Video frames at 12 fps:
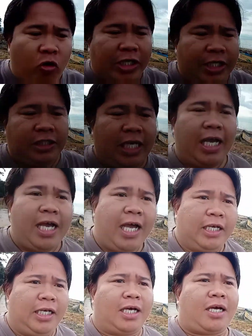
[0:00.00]
kini siya
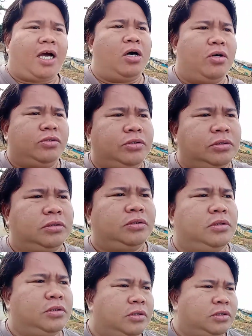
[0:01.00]
ang lakaw
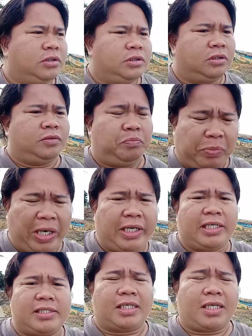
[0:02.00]

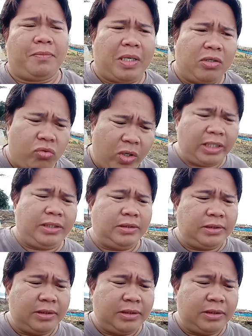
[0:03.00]
para sa kabag-uhan